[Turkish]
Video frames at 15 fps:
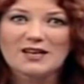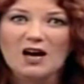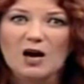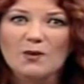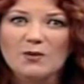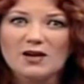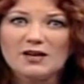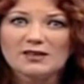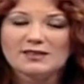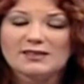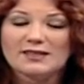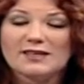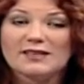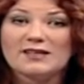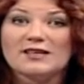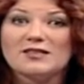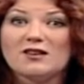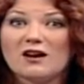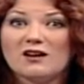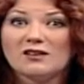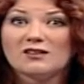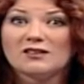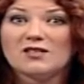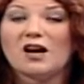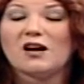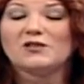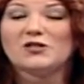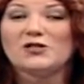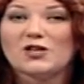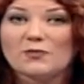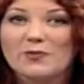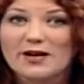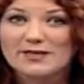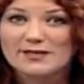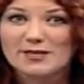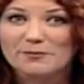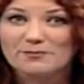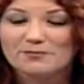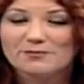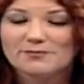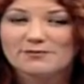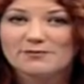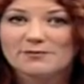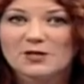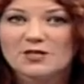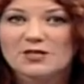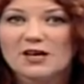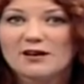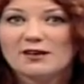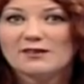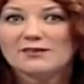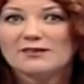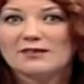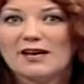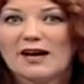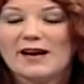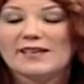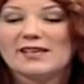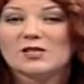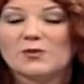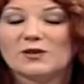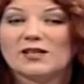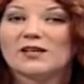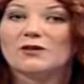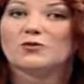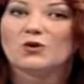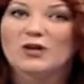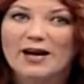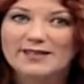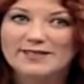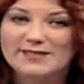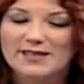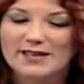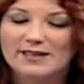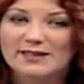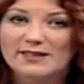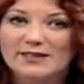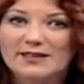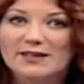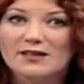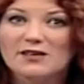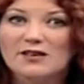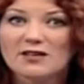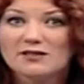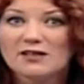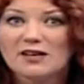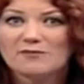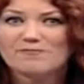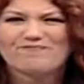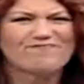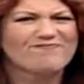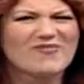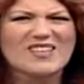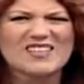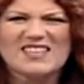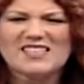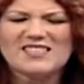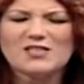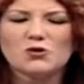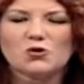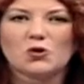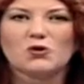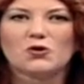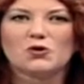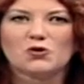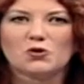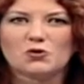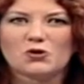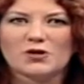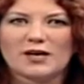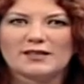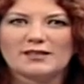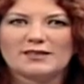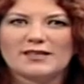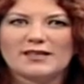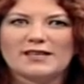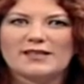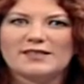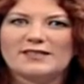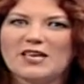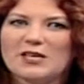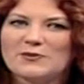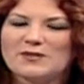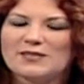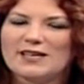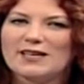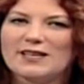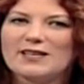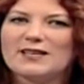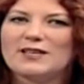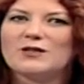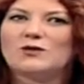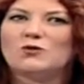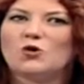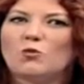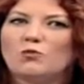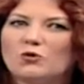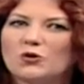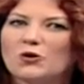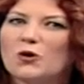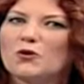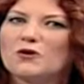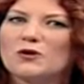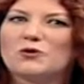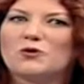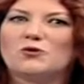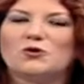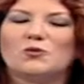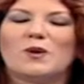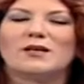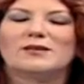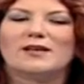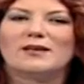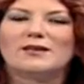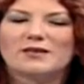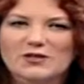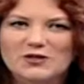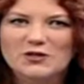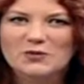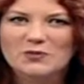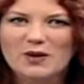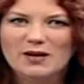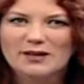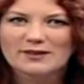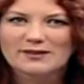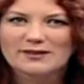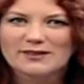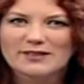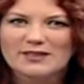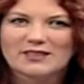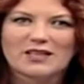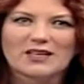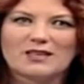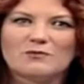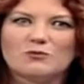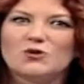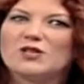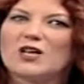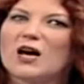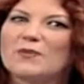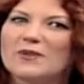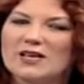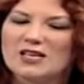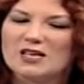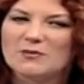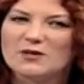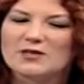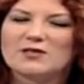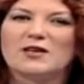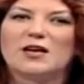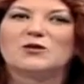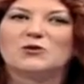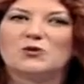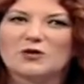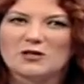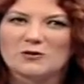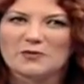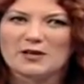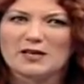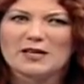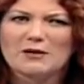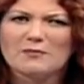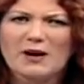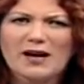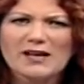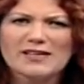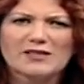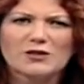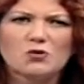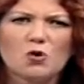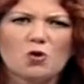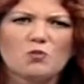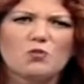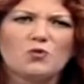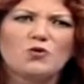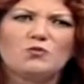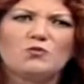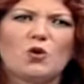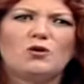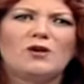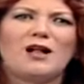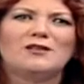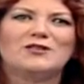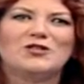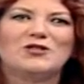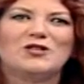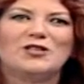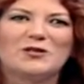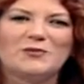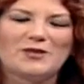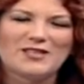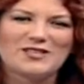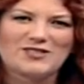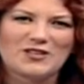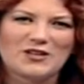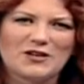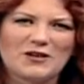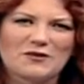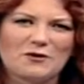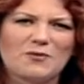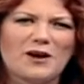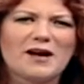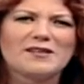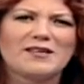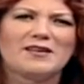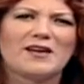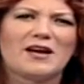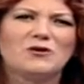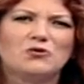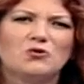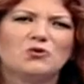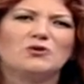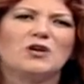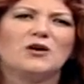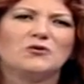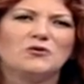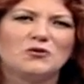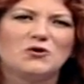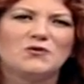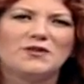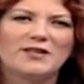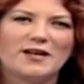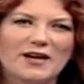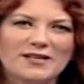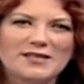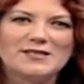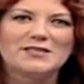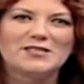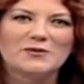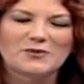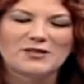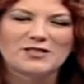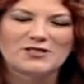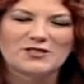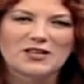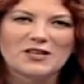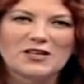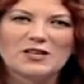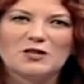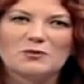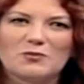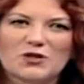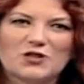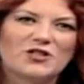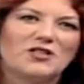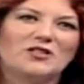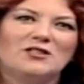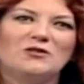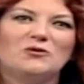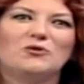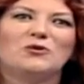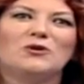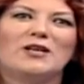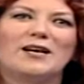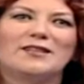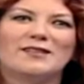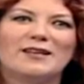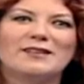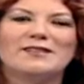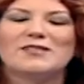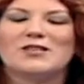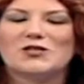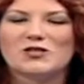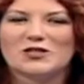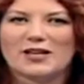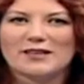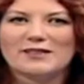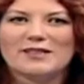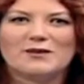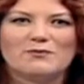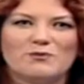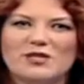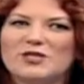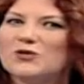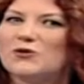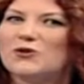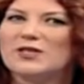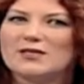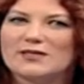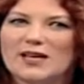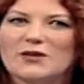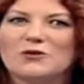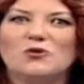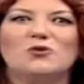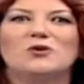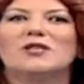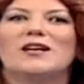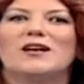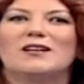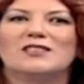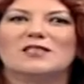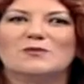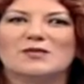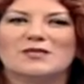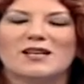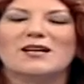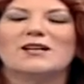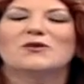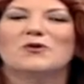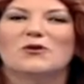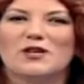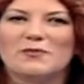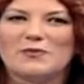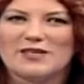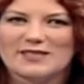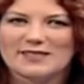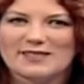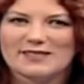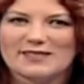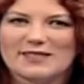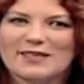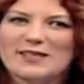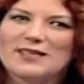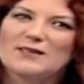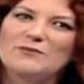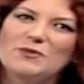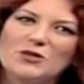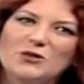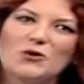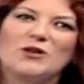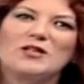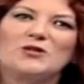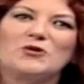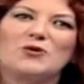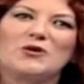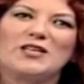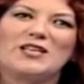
ama ya yanlış yaparsam ya herkes bana gülerse ya da kesin çok kötü olacak deyip de topluluk önünde konuşmaktan kaçınma, ya da müsamere gibi, tiyatro gibi belki de çok büyük bol alkışı alabileceği ve belki de kendini çok daha güçlü ve değerli hissedebileceği başarılı duygulardan kaçınan bir sürü insan günlük hayatımızda görebiliriz. Bir sonraki soruya